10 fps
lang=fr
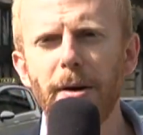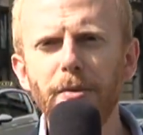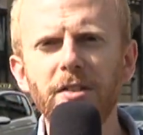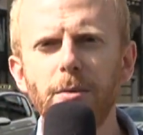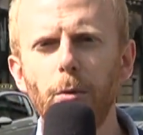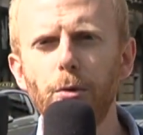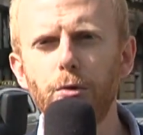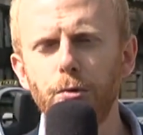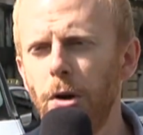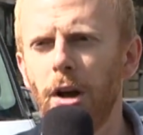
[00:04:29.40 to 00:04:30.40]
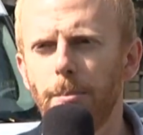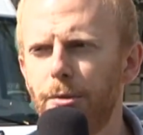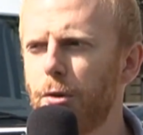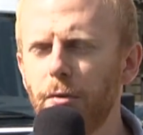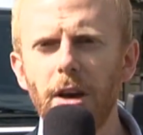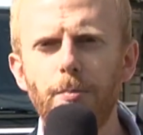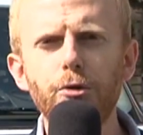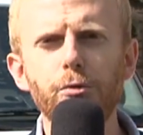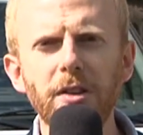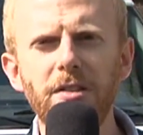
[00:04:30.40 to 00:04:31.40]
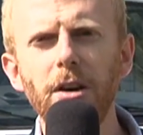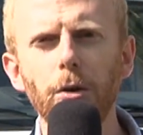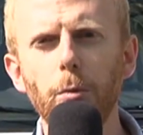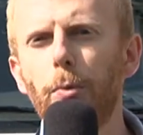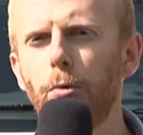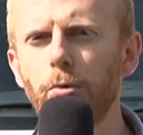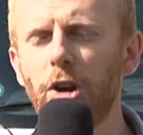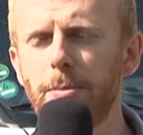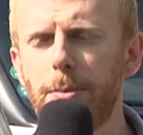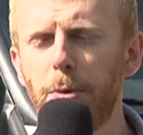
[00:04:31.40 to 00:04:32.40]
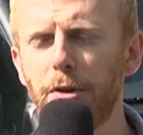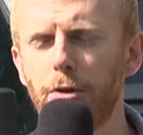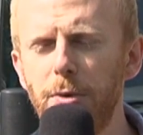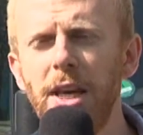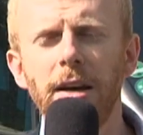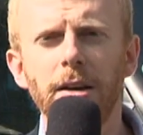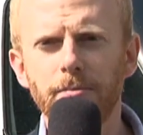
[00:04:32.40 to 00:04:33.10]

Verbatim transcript: pas forcément beaucoup, puisque vous avez pu choisir de prolonger un petit peu votre nuit,